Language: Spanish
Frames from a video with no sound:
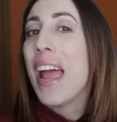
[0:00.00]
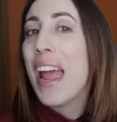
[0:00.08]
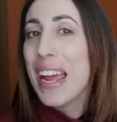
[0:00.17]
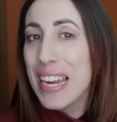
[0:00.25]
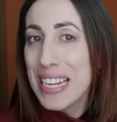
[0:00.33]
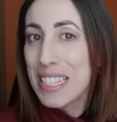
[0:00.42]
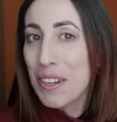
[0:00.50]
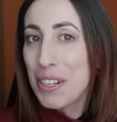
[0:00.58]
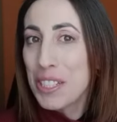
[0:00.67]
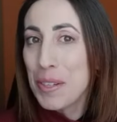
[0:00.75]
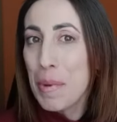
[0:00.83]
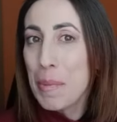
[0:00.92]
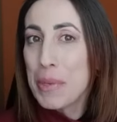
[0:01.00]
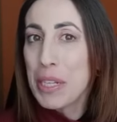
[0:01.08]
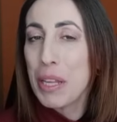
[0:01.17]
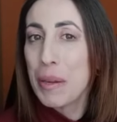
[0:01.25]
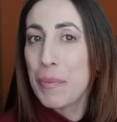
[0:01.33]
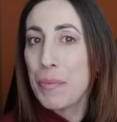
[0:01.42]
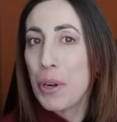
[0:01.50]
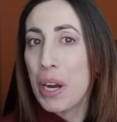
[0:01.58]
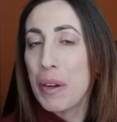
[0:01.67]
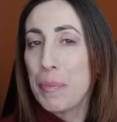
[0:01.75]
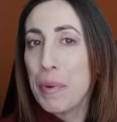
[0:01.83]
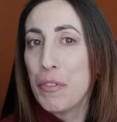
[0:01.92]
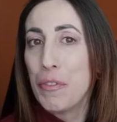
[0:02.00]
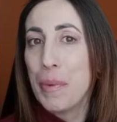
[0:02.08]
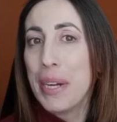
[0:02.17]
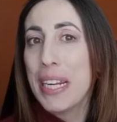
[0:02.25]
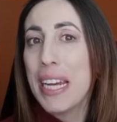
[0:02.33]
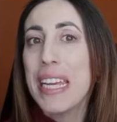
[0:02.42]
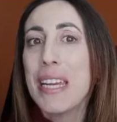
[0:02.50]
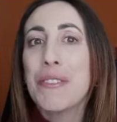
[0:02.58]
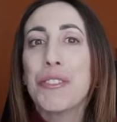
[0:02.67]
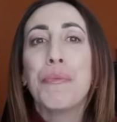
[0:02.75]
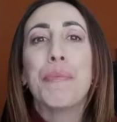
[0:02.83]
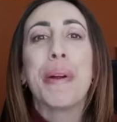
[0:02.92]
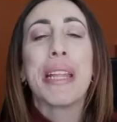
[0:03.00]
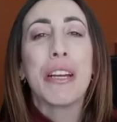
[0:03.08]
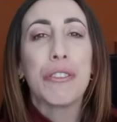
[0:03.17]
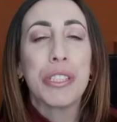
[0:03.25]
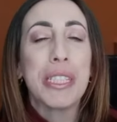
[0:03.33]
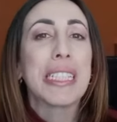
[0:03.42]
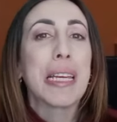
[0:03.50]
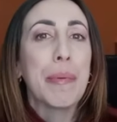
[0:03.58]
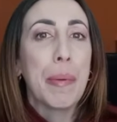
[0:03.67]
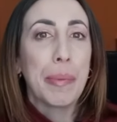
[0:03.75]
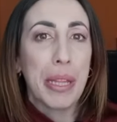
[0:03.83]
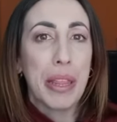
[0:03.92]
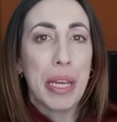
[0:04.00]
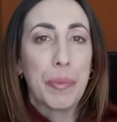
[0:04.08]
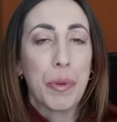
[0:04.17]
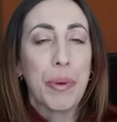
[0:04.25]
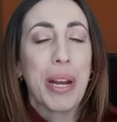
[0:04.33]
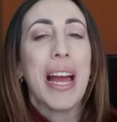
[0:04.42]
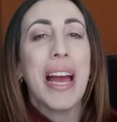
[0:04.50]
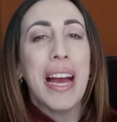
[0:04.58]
En esta ocasión me he pasado por la perfumería y he visto un par de cositas que me apetecía probar.